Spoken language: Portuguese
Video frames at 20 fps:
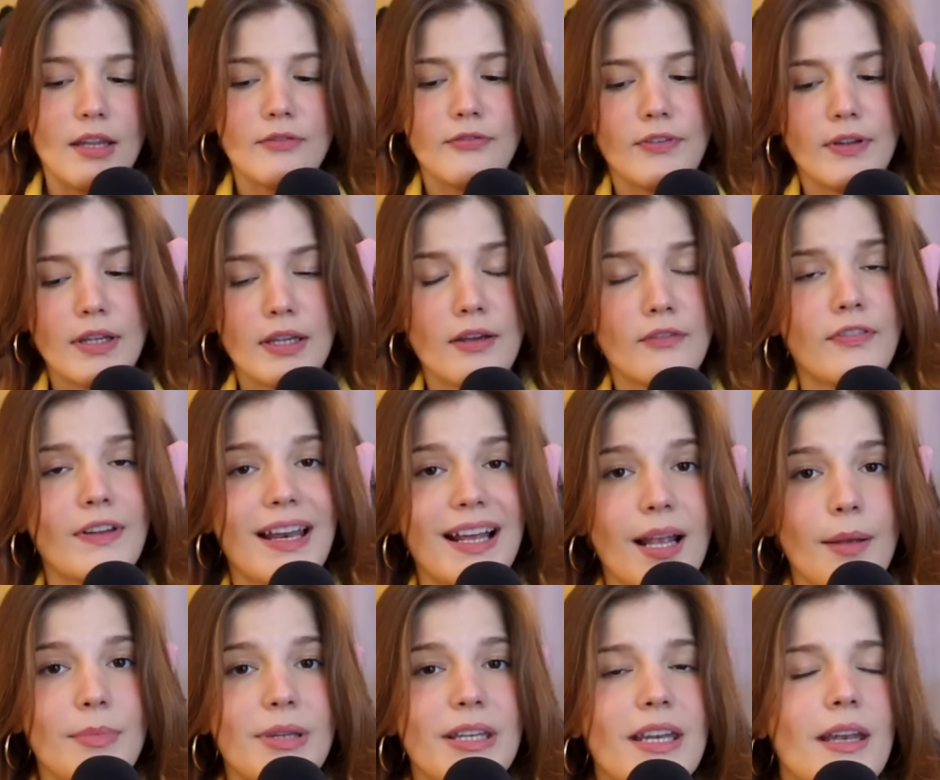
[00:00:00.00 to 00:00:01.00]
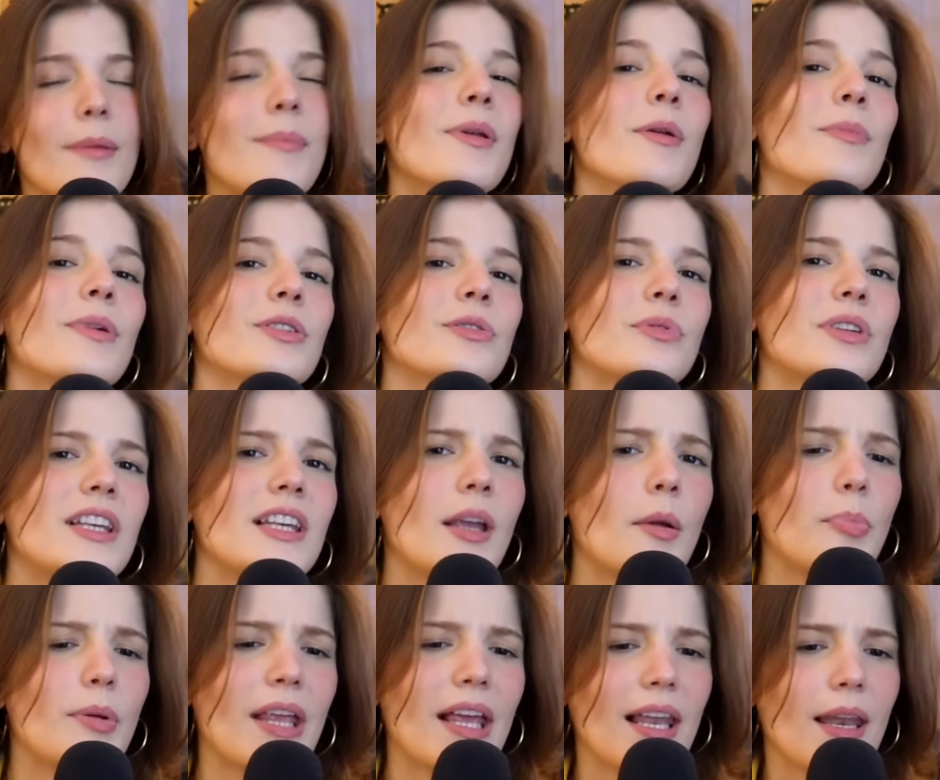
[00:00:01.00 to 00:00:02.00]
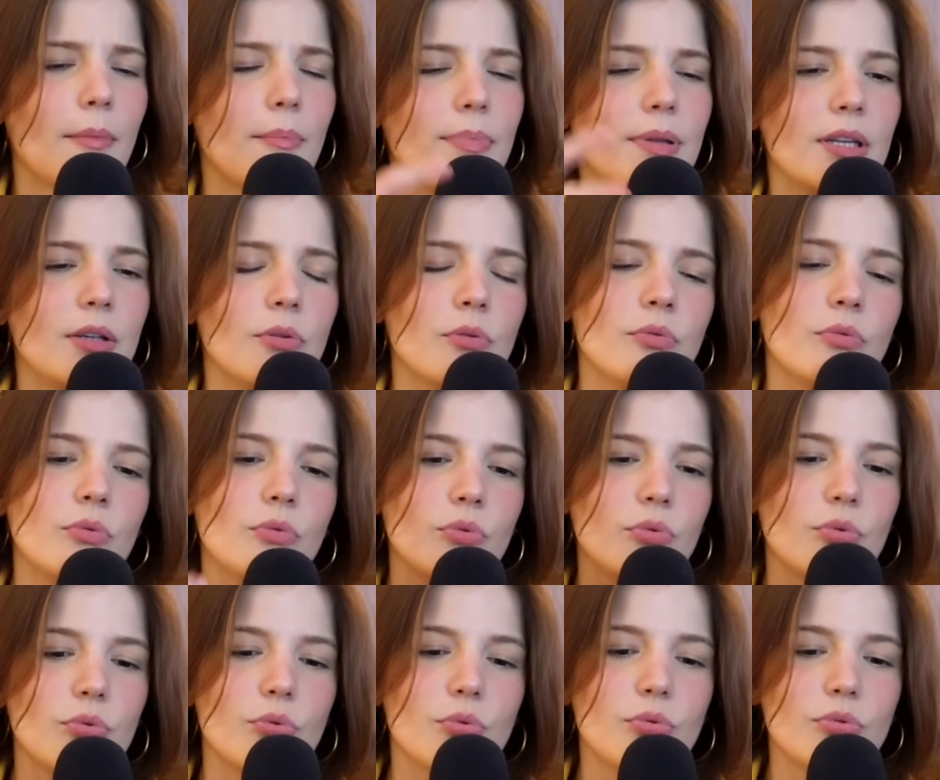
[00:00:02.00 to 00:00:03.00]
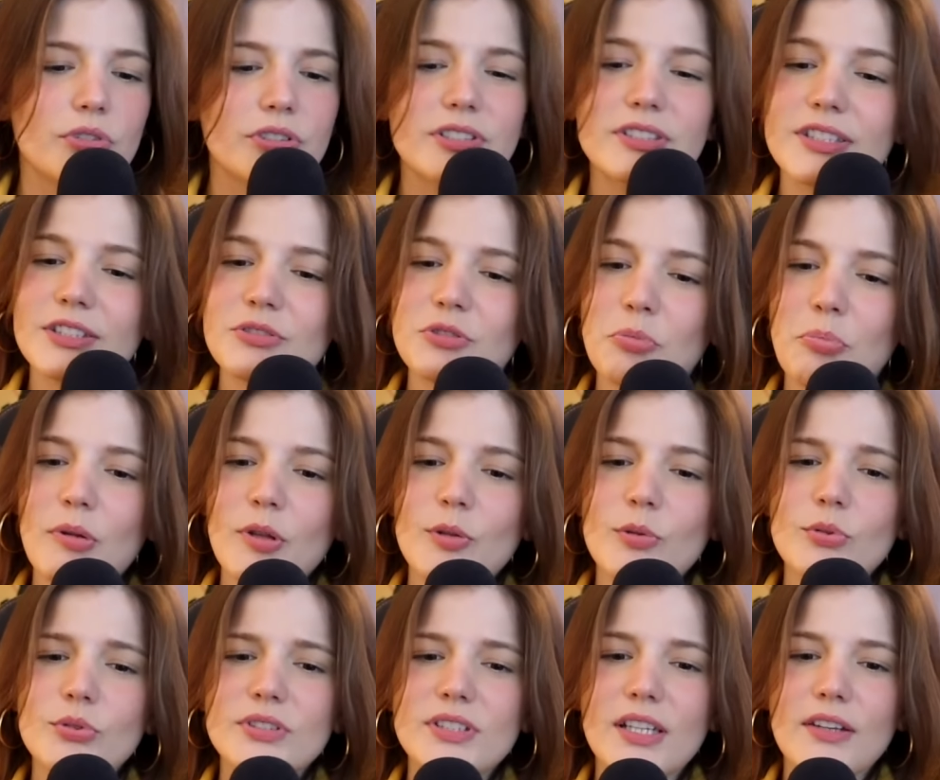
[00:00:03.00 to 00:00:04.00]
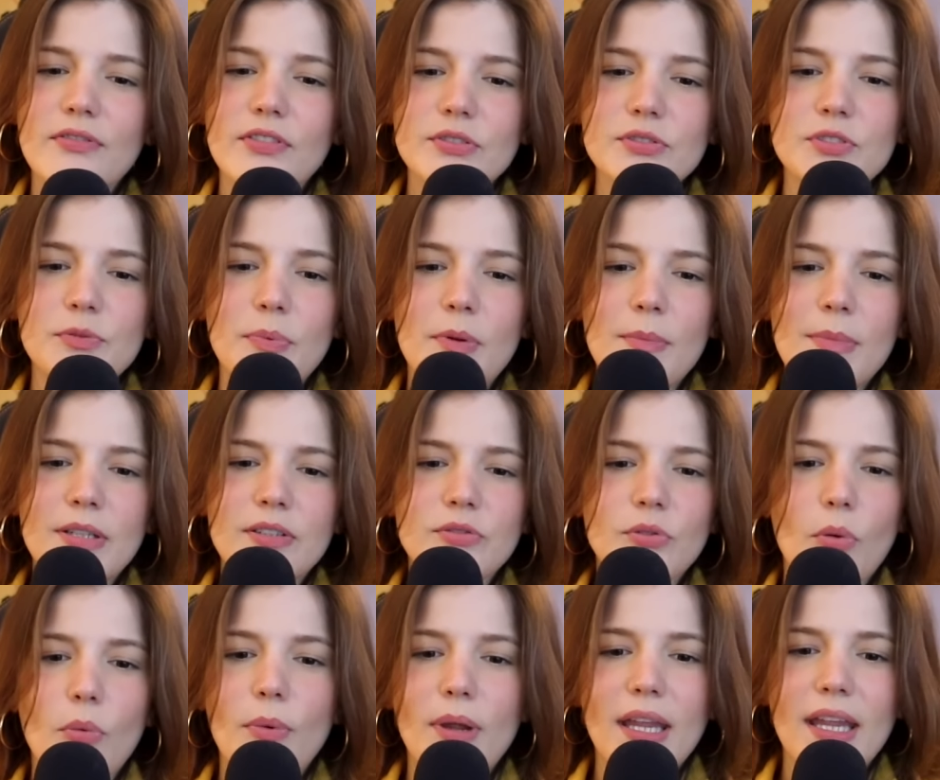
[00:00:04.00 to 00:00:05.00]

Enfim, ia falar que a menina é meio maluquinha porque ela abriu o ursinho de pelúcia e fez os experimentos com